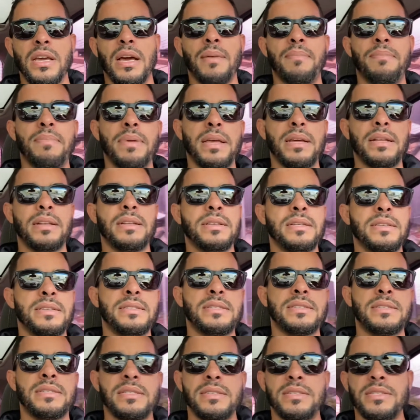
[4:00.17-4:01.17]
apenas
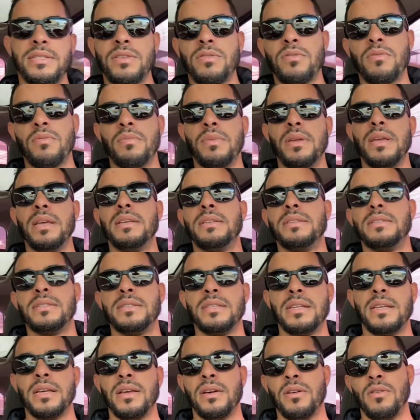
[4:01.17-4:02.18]
cinco meses,
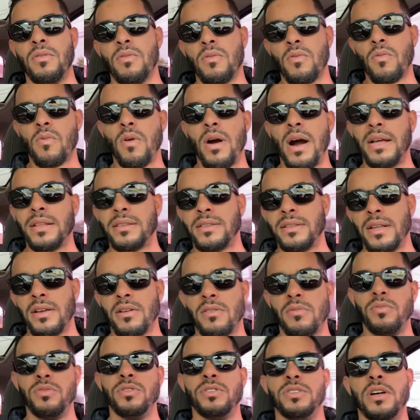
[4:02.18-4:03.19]
né? Ou quatro, né?
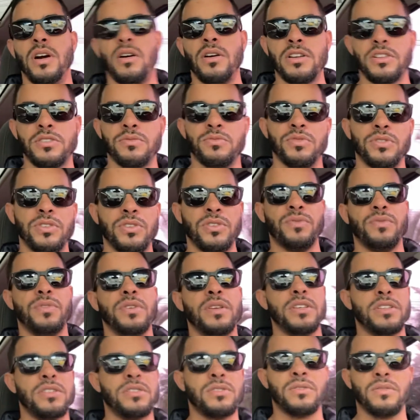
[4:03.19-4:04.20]
Como o Mundial acho muito
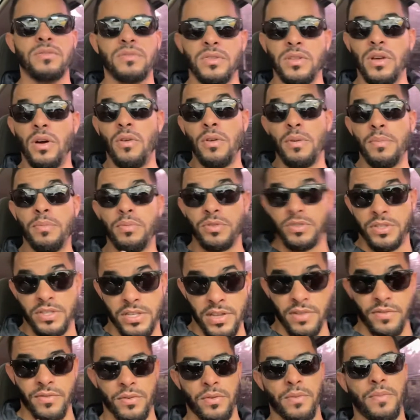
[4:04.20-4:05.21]
difícil, não
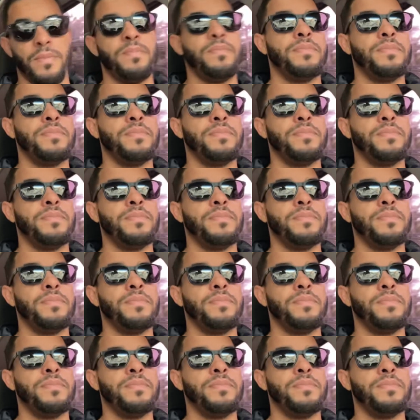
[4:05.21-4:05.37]
impossível.